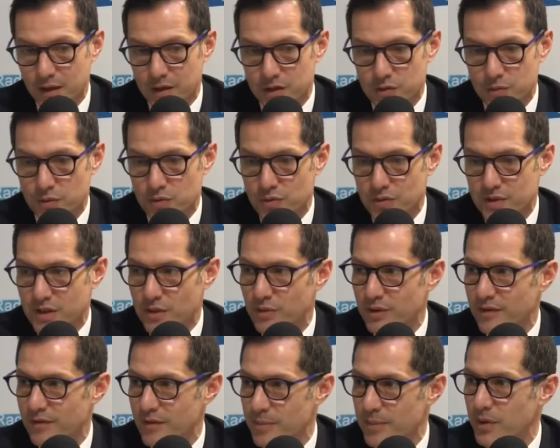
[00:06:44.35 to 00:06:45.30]
je me suis dit
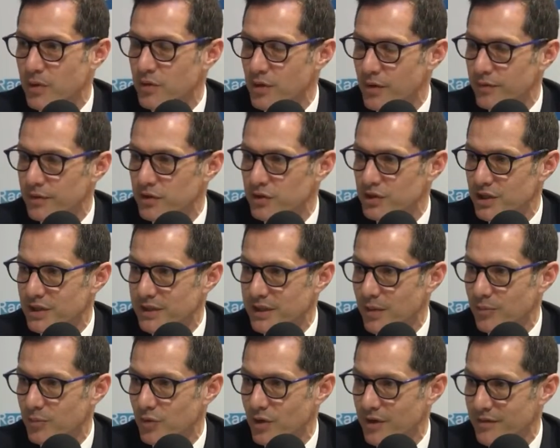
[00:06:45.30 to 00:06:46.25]
qu'on n'avait pas encore franchi le
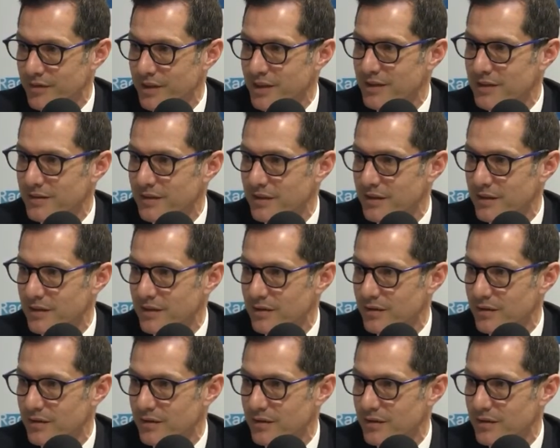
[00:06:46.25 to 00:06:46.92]
cap de la vérité.